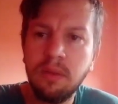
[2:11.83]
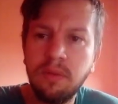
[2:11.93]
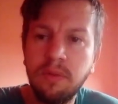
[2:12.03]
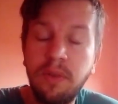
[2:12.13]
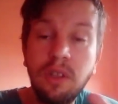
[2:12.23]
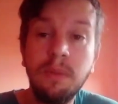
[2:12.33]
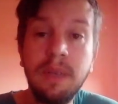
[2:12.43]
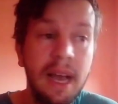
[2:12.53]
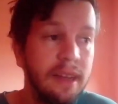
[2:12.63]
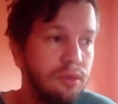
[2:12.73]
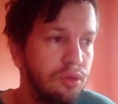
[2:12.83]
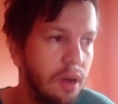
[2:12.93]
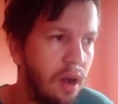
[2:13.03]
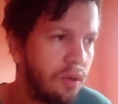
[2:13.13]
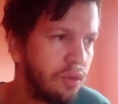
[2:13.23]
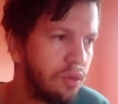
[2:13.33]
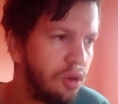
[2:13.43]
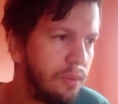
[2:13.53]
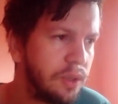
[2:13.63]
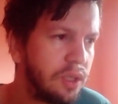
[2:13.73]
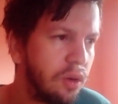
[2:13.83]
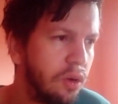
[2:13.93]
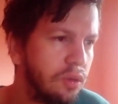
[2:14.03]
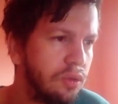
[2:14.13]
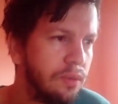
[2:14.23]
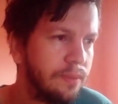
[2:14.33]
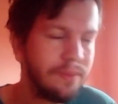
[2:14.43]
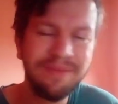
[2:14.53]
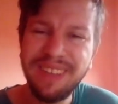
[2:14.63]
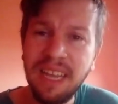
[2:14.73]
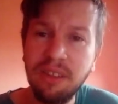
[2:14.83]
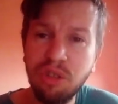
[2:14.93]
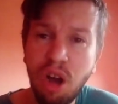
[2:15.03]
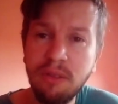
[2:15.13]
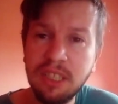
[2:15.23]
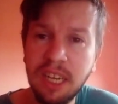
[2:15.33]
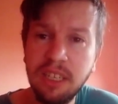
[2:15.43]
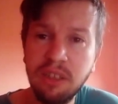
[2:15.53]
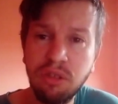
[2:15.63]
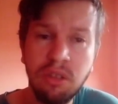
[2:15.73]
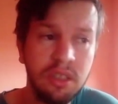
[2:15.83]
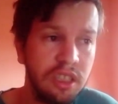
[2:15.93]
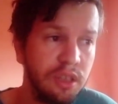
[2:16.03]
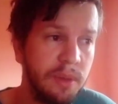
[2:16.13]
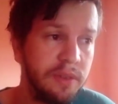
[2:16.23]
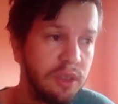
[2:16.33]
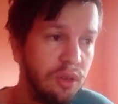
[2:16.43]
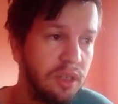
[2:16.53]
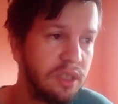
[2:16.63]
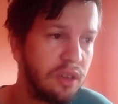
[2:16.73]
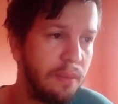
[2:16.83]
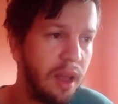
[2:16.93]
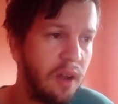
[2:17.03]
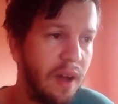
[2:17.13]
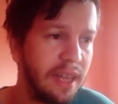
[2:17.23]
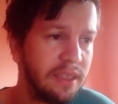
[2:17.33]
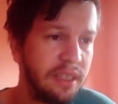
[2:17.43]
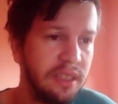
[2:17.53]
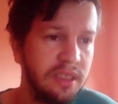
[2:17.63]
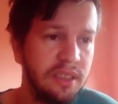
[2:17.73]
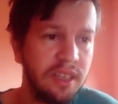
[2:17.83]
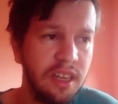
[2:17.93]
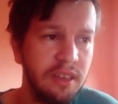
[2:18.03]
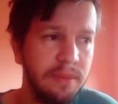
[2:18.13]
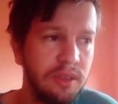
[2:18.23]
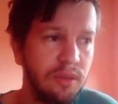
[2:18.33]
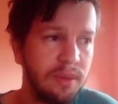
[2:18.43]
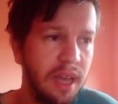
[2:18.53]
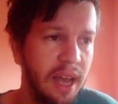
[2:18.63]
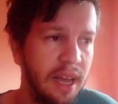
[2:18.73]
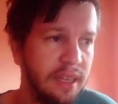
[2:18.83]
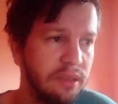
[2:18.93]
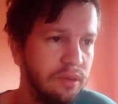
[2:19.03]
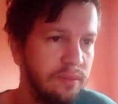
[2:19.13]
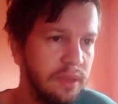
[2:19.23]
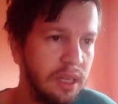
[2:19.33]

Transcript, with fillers: Foi nomeado ao Globo de Ouro em 9 de janeiro de 2022 como melhor atriz de drama nomeado